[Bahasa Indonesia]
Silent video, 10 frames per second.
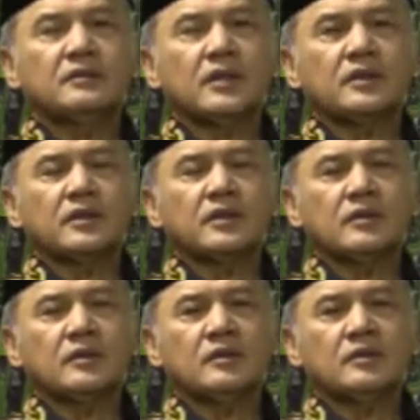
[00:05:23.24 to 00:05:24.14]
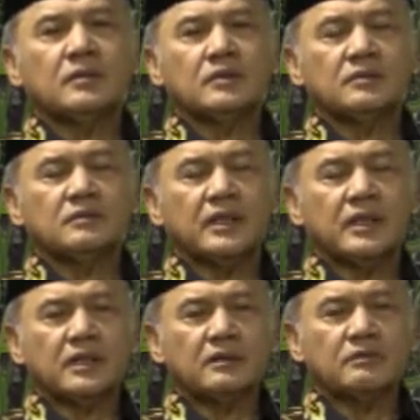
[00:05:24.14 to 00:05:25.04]
Waktu itu
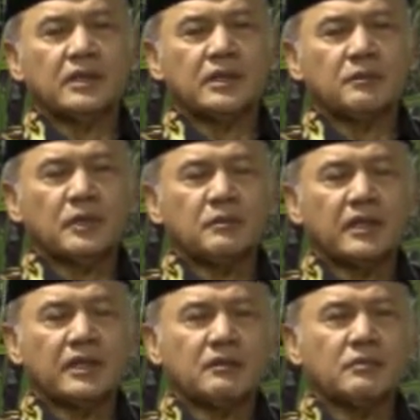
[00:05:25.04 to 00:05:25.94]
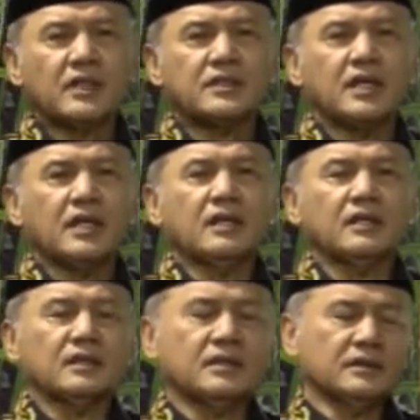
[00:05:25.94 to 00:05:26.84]
melihat betapa banyak bangsa
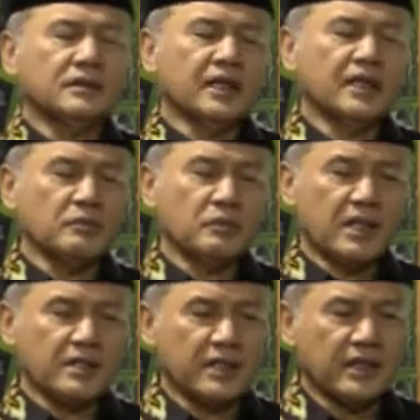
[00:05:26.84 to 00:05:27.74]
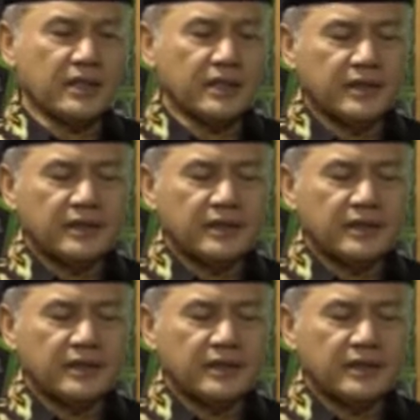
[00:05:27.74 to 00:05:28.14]
uh, daerah bangsa ini